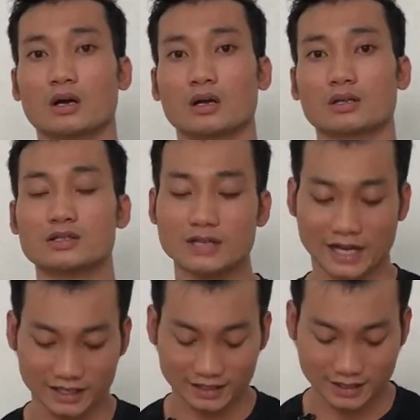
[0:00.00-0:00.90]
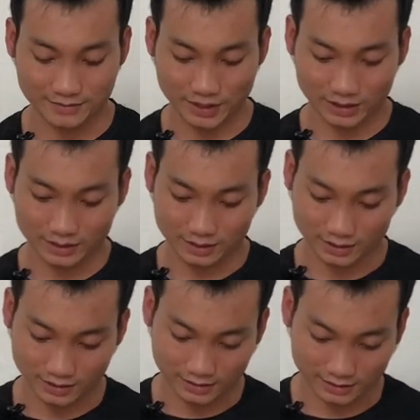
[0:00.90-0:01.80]
trước đây khi vết
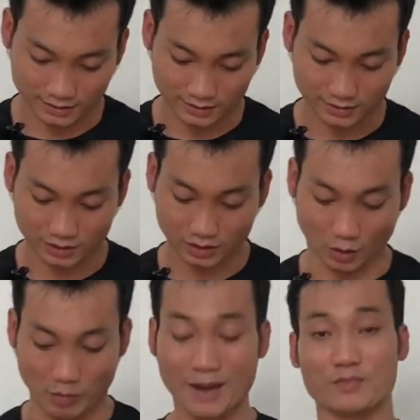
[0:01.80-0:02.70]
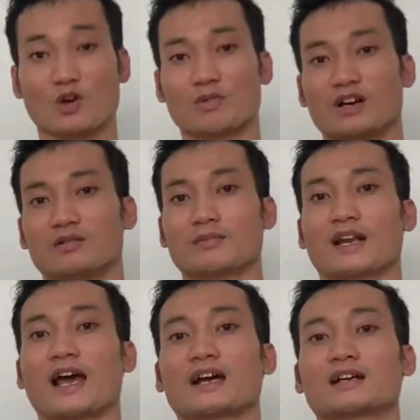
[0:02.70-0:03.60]
ờ, cũng áp dụng là ừ, mình
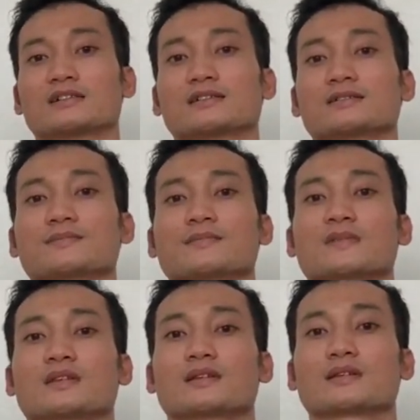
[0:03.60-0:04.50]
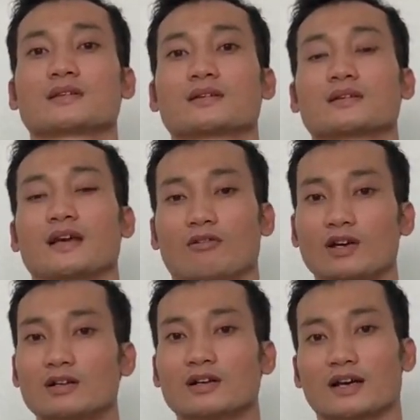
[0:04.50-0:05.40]
ăn ờ, gạo
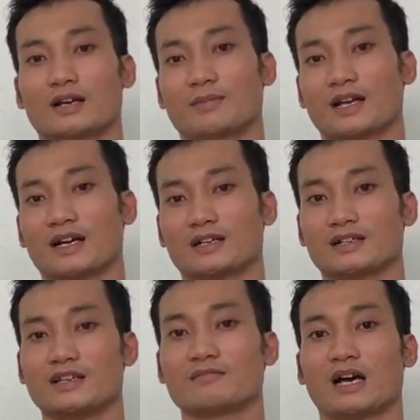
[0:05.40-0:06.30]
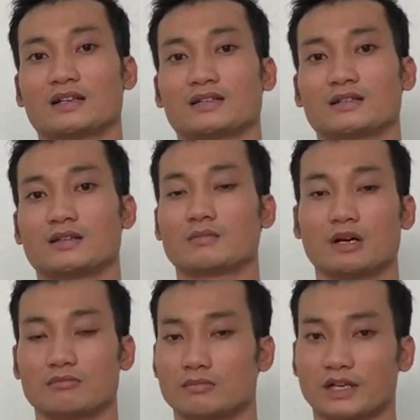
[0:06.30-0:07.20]
lứt hoặc là mình ăn yến mạch nhưng mà
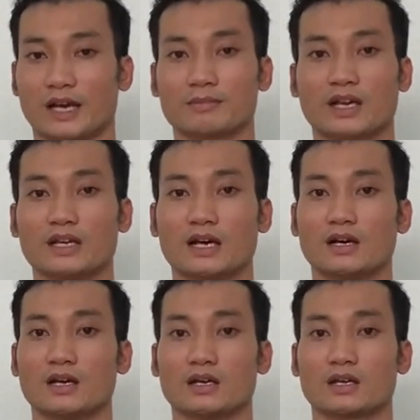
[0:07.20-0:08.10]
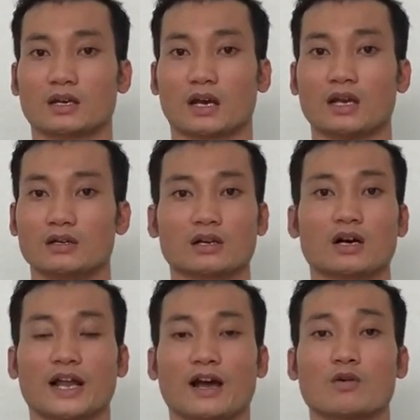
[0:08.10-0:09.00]
mình cảm thấy là cái lượng cân
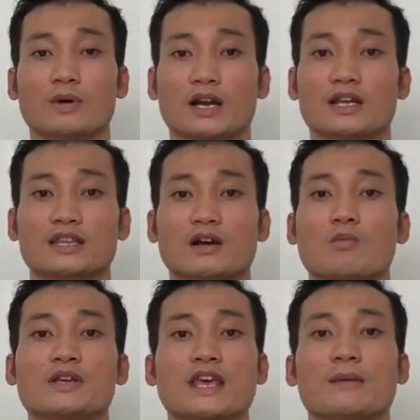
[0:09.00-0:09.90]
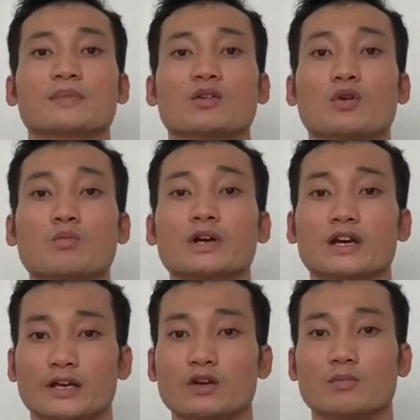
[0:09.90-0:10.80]
nặng của mình nó không có giảm theo đúng cái
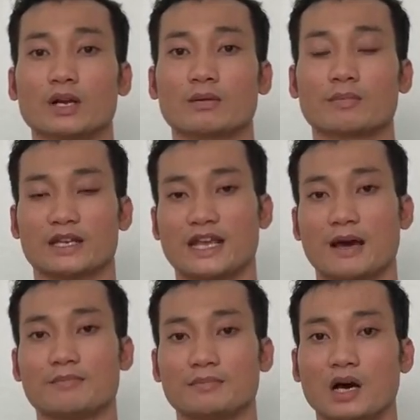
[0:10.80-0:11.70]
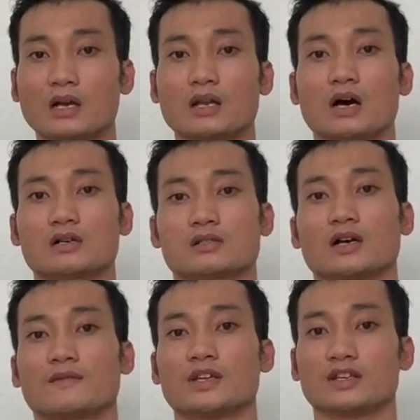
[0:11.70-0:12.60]
ý của mình mình giảm ít hơn so
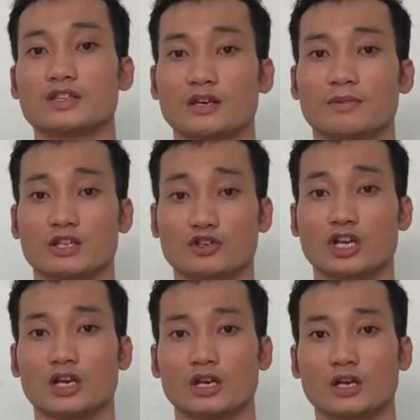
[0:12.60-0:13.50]
với những gì mình dự định